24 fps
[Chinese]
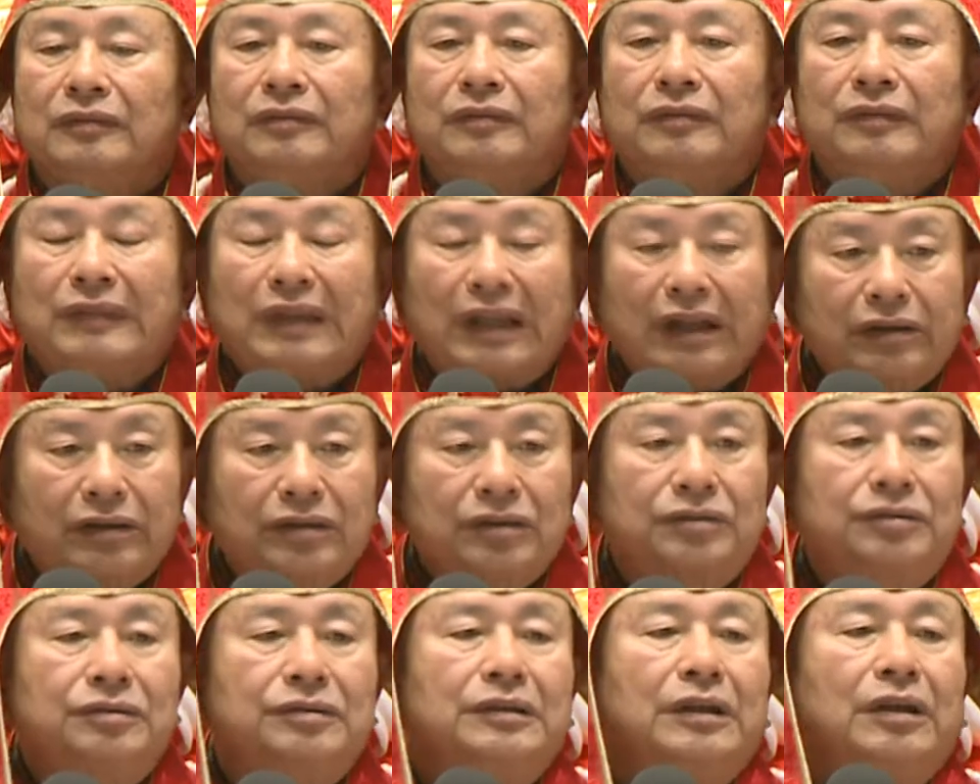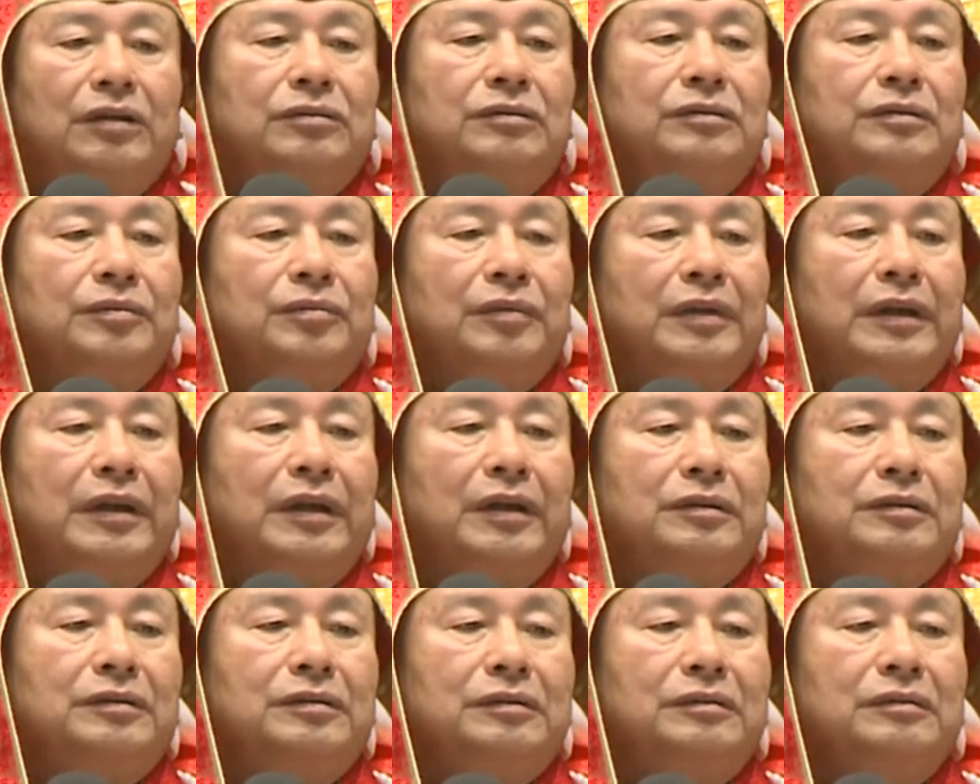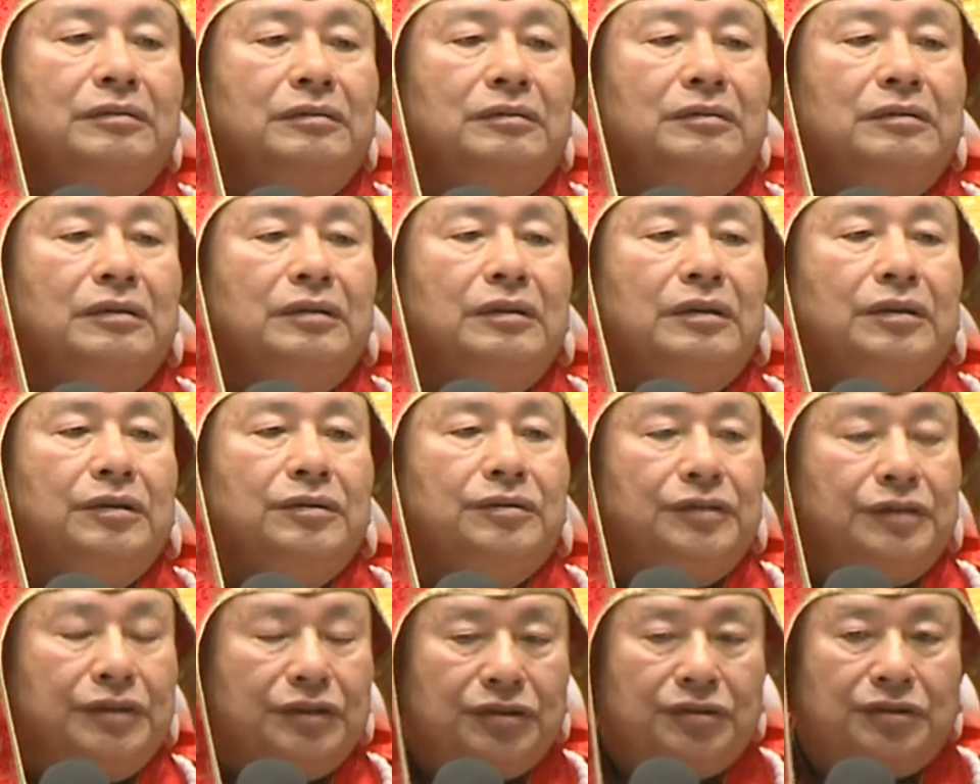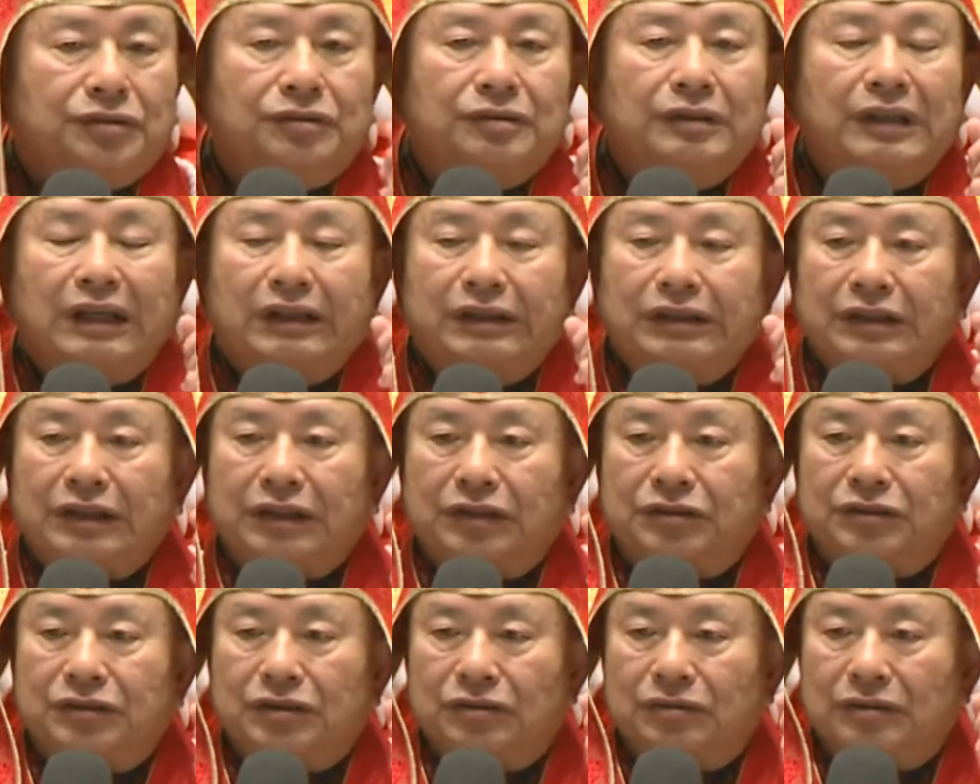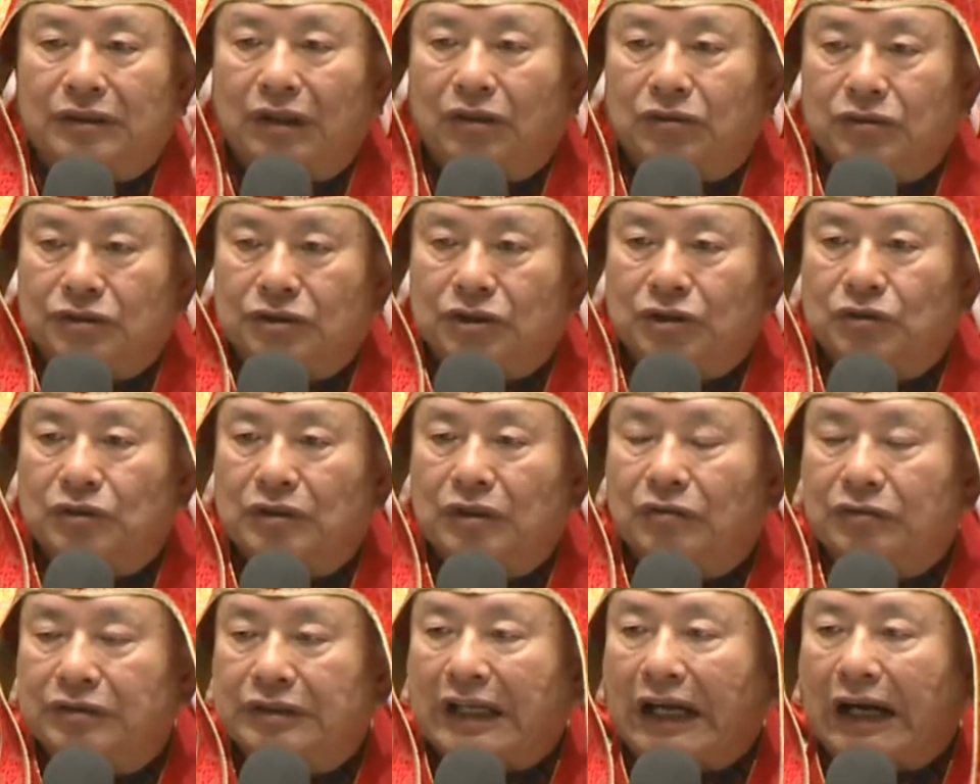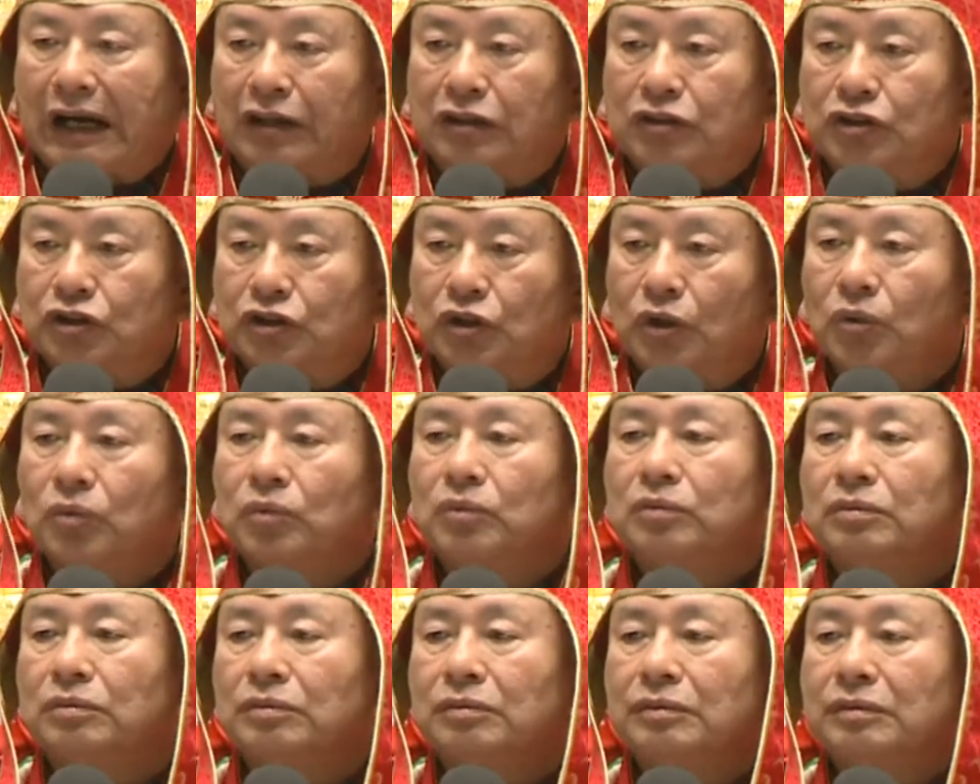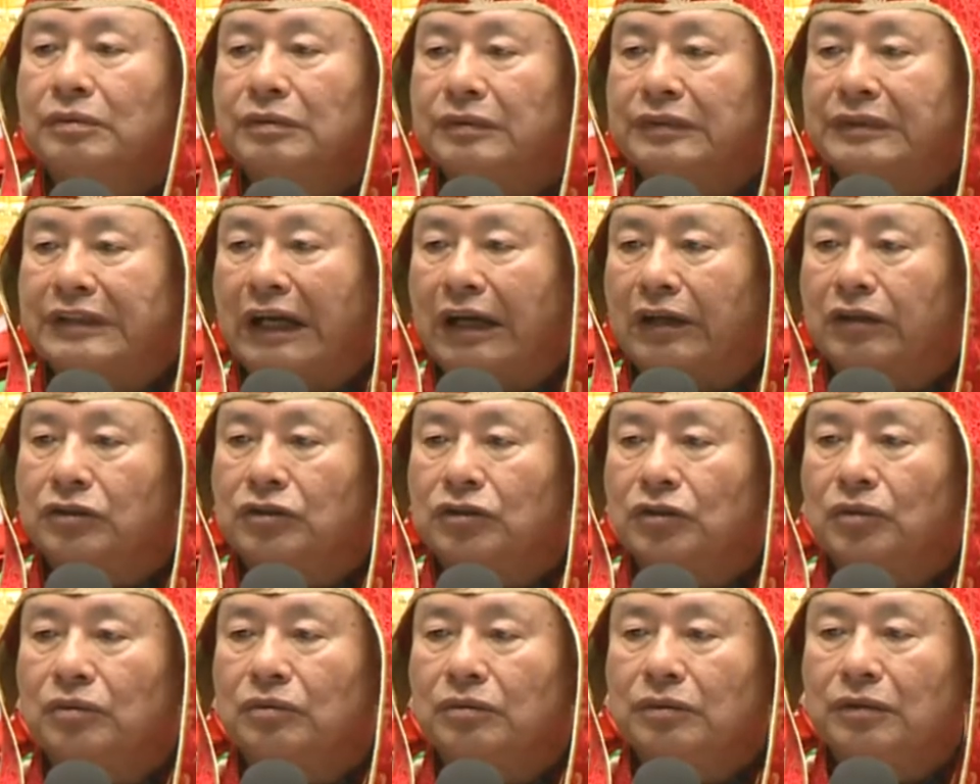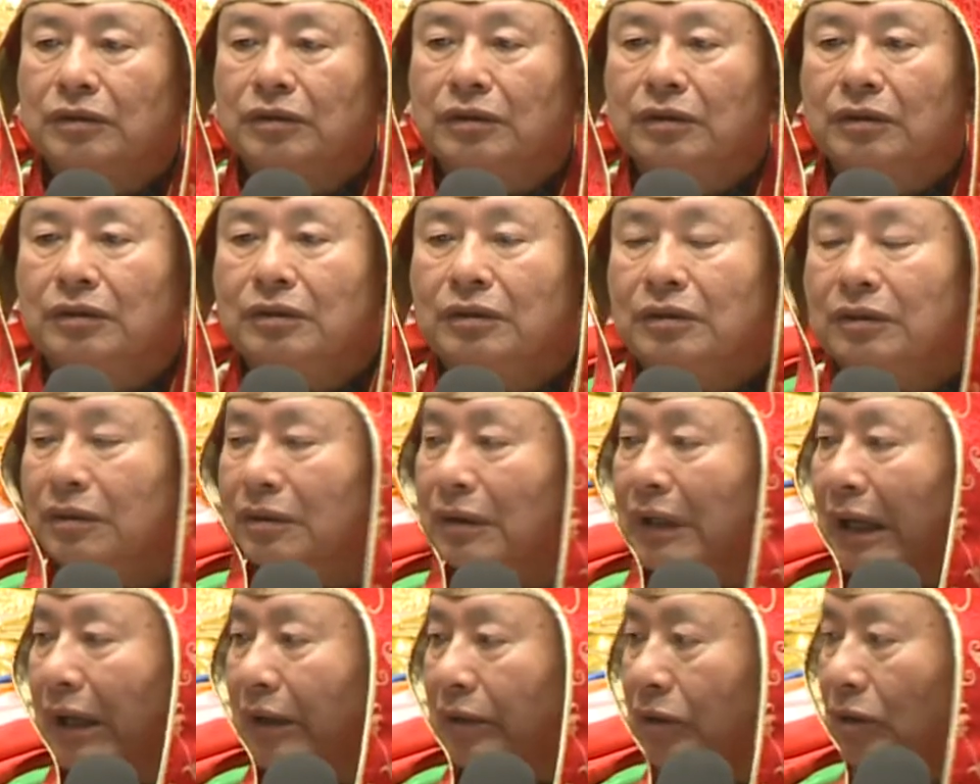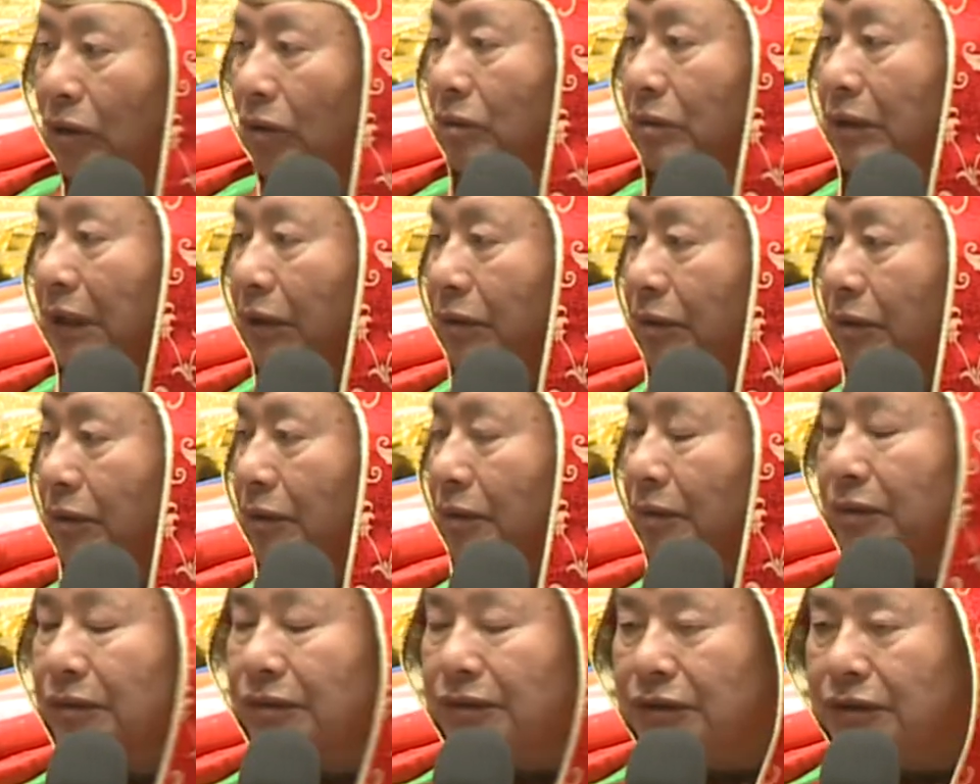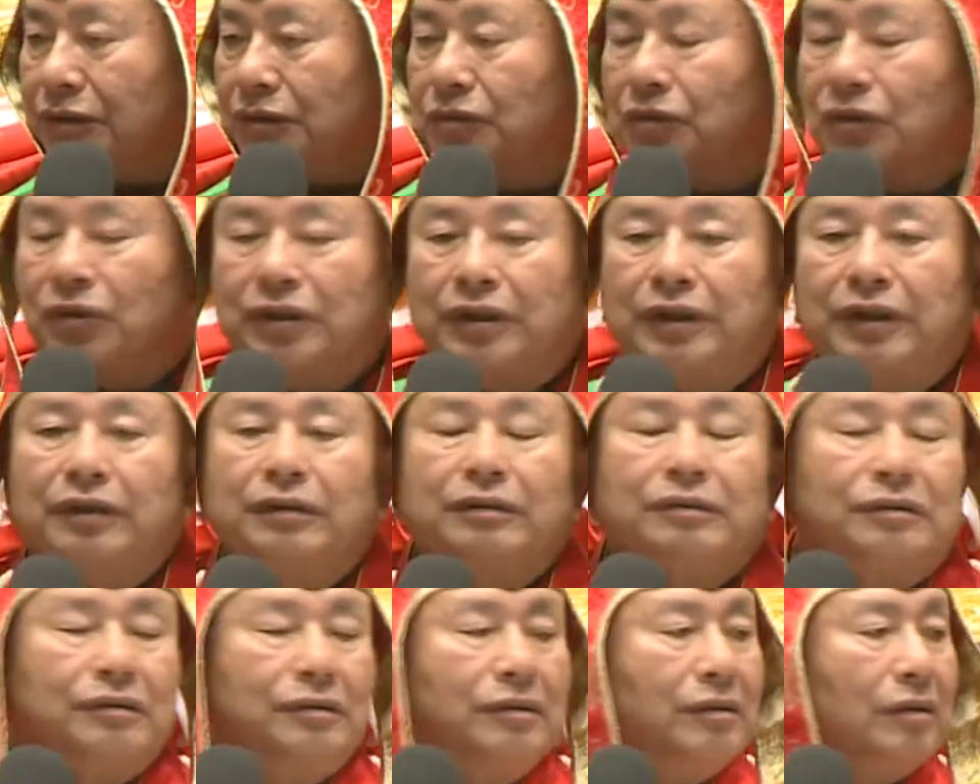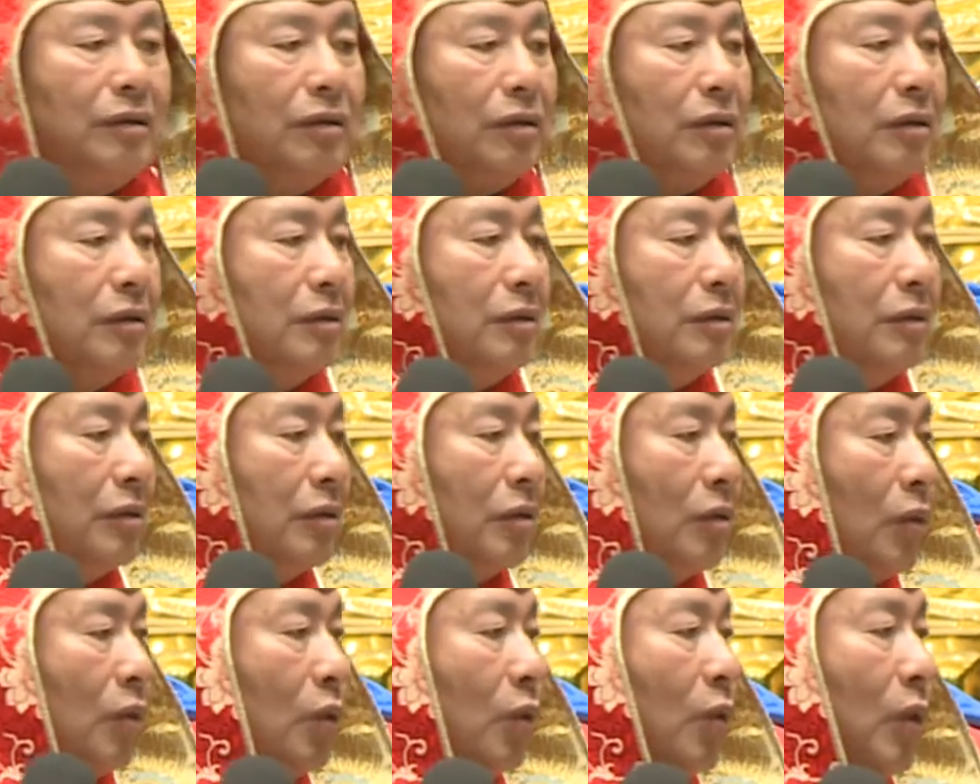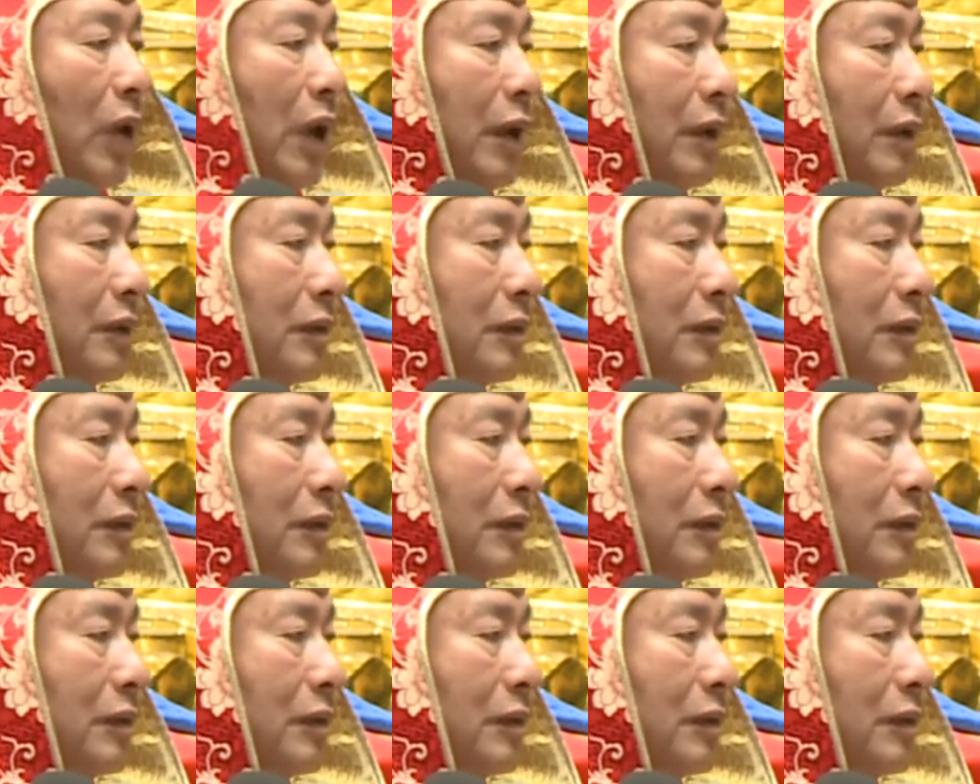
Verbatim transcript: 那个是要怎么样子？其实那个也就叫就叫长寿，长寿。啊，刘上师是几岁？过往